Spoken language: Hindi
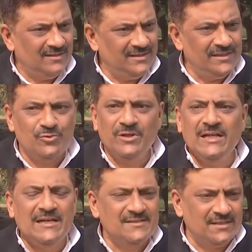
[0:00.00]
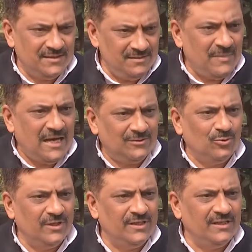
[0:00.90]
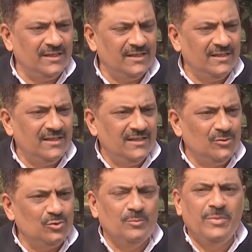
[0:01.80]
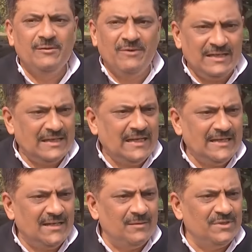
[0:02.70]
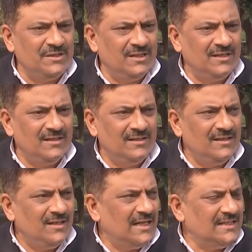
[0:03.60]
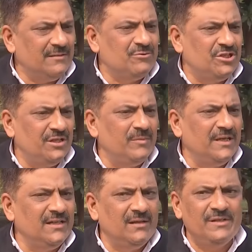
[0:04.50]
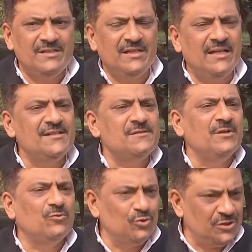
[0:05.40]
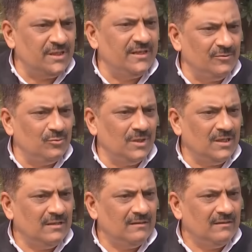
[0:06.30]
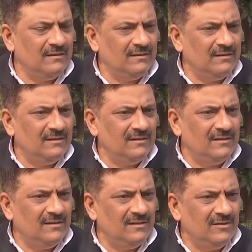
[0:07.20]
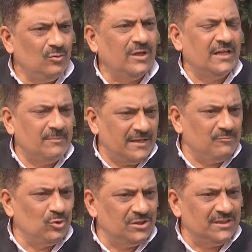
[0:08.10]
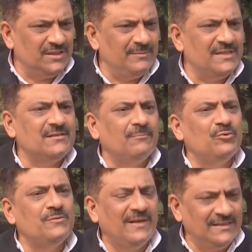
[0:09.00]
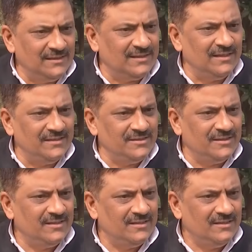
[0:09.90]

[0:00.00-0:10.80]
तो ये जो अलायंस की बात हो रही है वो तो बनवाने का ही काम किया जब छः महीना में इस अलायंस में कुछ नहीं हुआ वो हर एक बार बोलते थे मैं सब कुछ फाइनल कर लीजिए